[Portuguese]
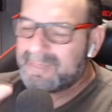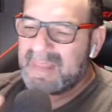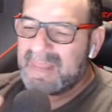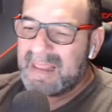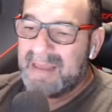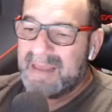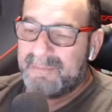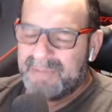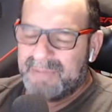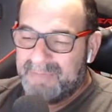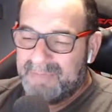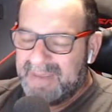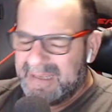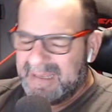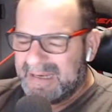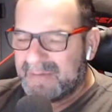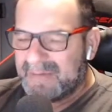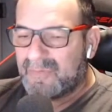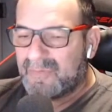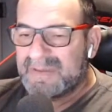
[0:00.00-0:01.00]
a
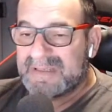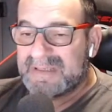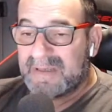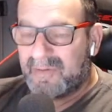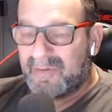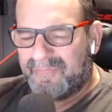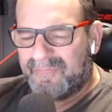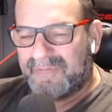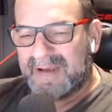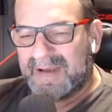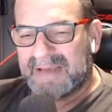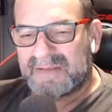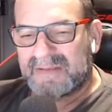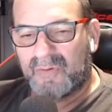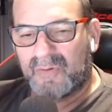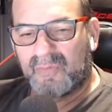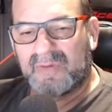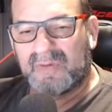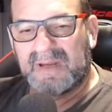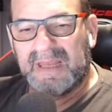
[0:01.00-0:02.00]
primeira coisa que eu faço,
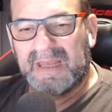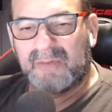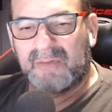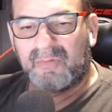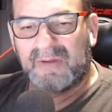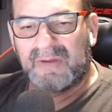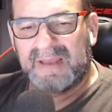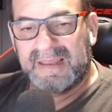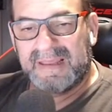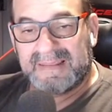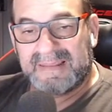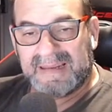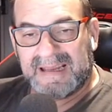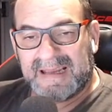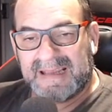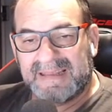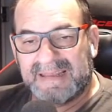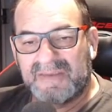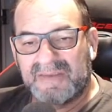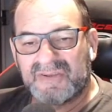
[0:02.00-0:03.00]
eu clico na
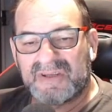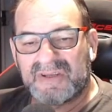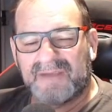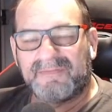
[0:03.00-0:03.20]
entrada e já